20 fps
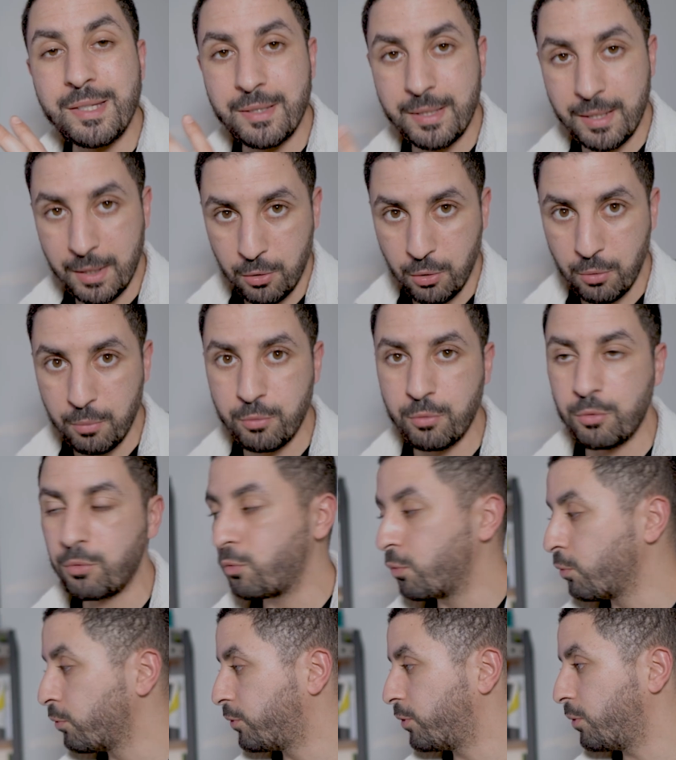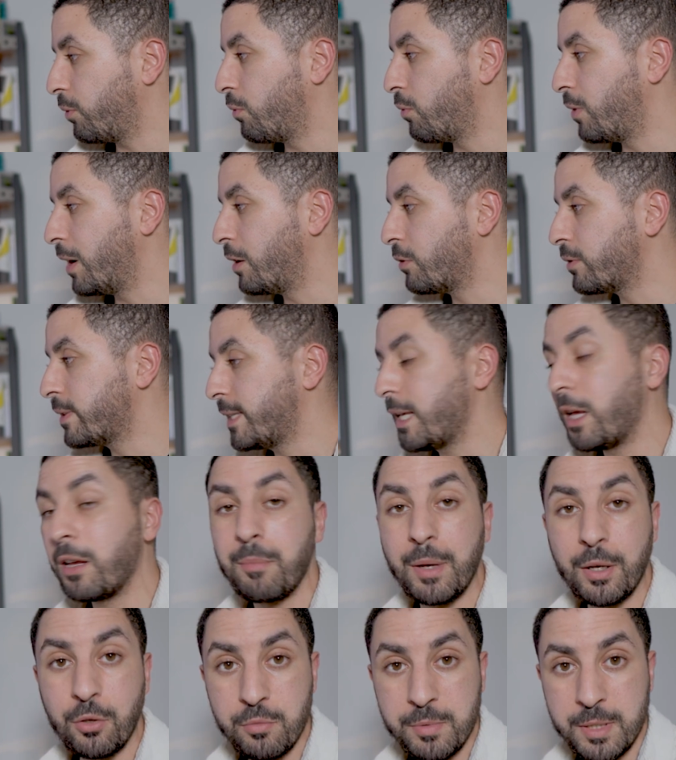ce compte, on l'a lancé
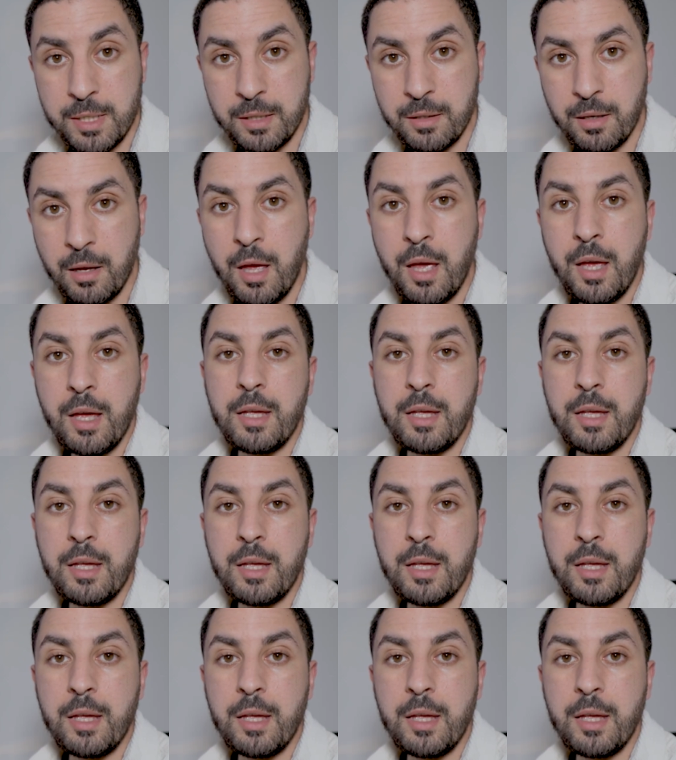avec ma copine